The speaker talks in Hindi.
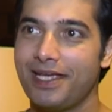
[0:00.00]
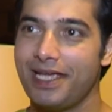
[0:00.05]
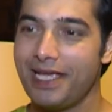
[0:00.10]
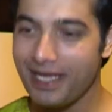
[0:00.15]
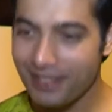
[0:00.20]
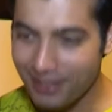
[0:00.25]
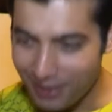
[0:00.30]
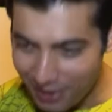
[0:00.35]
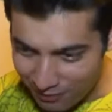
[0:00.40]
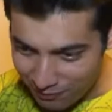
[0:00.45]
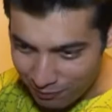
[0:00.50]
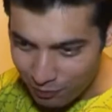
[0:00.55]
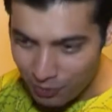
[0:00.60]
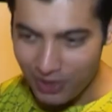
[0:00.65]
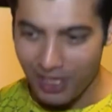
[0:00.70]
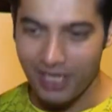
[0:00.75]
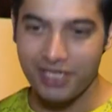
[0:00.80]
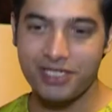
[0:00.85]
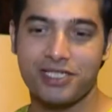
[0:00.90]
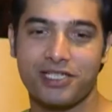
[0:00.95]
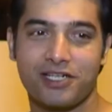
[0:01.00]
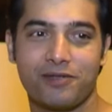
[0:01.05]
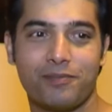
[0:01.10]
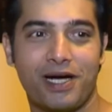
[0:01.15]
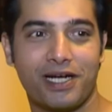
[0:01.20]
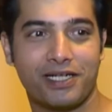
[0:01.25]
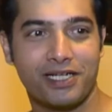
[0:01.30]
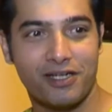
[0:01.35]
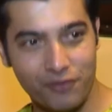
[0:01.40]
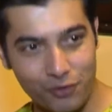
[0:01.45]
एक तरफ मुस्कान की तरफ
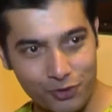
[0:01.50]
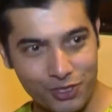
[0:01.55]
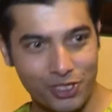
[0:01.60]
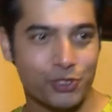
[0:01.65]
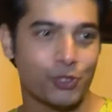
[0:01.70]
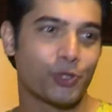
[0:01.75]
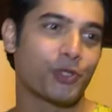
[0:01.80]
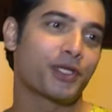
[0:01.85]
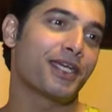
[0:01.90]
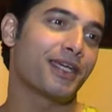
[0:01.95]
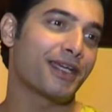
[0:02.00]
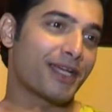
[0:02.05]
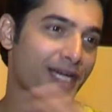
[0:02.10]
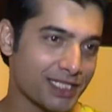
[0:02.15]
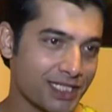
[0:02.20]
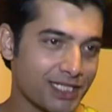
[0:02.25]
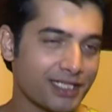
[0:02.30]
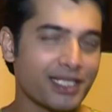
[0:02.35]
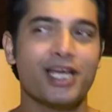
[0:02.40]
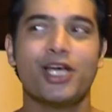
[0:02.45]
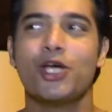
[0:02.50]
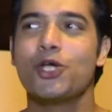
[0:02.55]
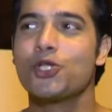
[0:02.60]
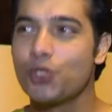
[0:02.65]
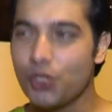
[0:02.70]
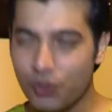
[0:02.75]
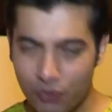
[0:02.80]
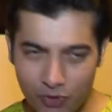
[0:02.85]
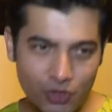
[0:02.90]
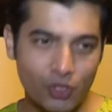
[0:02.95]
भागना फिर उसे छोड़ के काजल
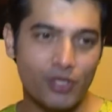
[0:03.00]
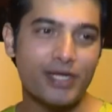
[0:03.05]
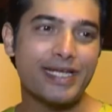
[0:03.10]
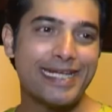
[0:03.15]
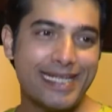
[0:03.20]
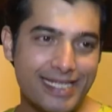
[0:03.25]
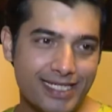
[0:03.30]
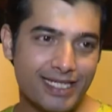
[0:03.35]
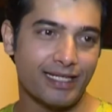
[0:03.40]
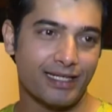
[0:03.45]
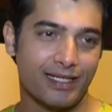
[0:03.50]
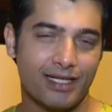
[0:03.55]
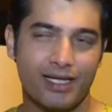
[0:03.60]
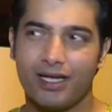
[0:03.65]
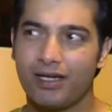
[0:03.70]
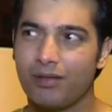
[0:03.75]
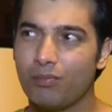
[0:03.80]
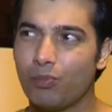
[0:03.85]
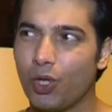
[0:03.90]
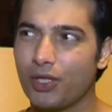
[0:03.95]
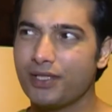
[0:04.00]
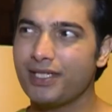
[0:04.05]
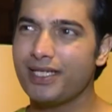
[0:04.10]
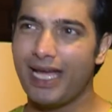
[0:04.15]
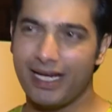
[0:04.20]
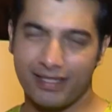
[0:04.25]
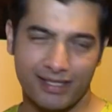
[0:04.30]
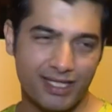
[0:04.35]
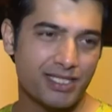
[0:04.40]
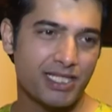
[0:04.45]
सो इट वॉज़ नॉट ईजी बहुत ही
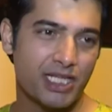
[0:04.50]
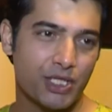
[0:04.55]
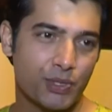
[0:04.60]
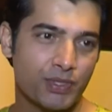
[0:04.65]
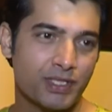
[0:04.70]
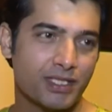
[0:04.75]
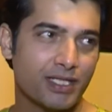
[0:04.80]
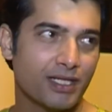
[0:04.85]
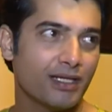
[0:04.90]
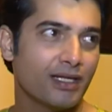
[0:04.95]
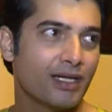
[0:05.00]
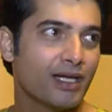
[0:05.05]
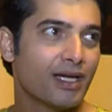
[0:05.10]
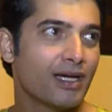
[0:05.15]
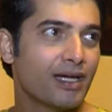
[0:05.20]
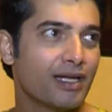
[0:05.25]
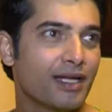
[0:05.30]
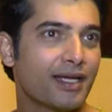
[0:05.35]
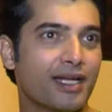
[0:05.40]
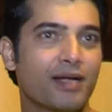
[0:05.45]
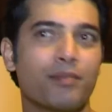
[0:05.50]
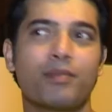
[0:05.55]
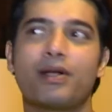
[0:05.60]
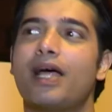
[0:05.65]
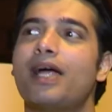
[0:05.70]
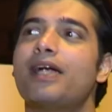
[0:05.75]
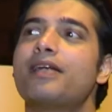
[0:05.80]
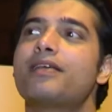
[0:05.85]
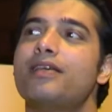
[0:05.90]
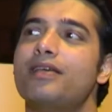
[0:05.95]
हेक्टिक सीक्वेंस था लेकिन आई एम
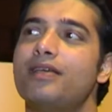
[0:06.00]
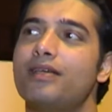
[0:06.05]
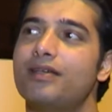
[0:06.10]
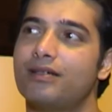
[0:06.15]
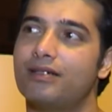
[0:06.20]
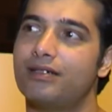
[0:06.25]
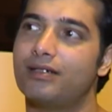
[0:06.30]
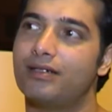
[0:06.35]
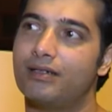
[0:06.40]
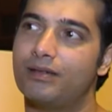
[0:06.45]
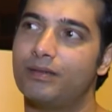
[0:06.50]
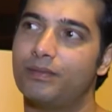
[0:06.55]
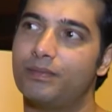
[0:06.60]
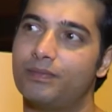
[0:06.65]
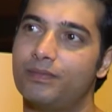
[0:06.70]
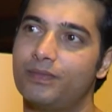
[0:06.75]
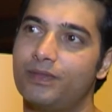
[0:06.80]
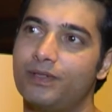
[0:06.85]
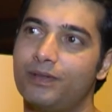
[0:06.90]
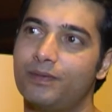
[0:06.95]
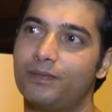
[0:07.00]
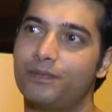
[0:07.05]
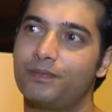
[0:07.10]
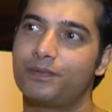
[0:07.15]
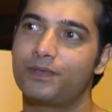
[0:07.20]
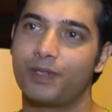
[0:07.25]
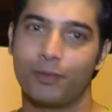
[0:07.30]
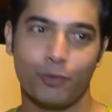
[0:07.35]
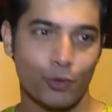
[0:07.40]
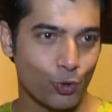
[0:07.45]
ग्लैड कि
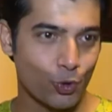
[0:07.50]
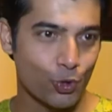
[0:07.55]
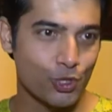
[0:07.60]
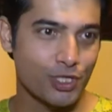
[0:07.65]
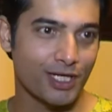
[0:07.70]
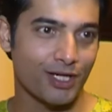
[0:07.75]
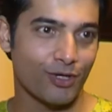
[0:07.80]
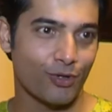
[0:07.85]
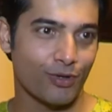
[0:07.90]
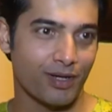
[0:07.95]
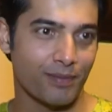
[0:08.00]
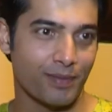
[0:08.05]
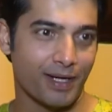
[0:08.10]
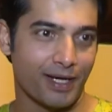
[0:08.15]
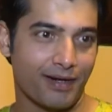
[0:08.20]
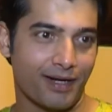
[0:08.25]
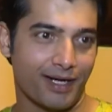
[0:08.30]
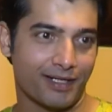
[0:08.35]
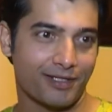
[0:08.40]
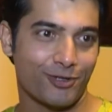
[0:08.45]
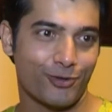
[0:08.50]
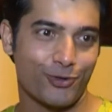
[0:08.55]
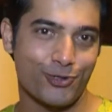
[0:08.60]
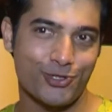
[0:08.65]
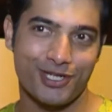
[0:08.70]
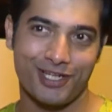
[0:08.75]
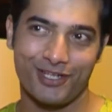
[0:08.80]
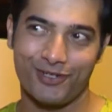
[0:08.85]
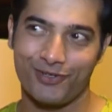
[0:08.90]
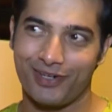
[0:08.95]
सब लोग खुश हैं और हमारे डायरेक्टर
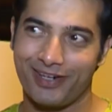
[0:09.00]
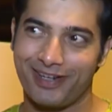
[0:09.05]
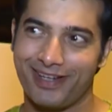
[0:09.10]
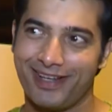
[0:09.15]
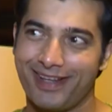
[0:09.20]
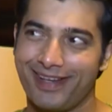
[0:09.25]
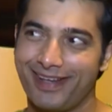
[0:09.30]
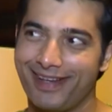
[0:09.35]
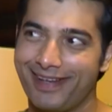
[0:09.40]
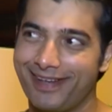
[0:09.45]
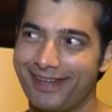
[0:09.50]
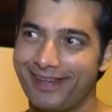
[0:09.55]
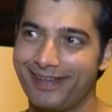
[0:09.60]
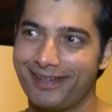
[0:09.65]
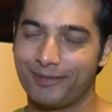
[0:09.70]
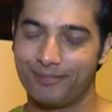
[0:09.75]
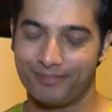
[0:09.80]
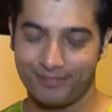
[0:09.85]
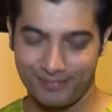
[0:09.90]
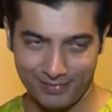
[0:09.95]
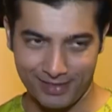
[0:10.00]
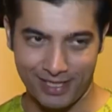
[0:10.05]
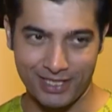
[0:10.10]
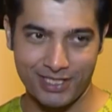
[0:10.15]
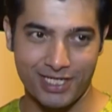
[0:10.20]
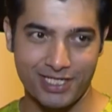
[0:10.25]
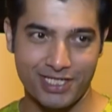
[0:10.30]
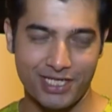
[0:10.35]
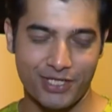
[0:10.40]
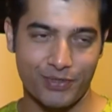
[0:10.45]
खुश हैं और
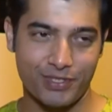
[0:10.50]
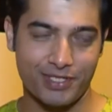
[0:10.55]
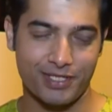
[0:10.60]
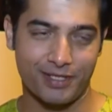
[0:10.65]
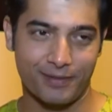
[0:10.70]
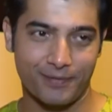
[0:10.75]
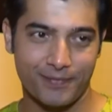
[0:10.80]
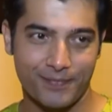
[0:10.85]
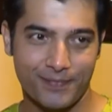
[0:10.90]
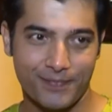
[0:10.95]
अच्छा सीक्वेंस रहा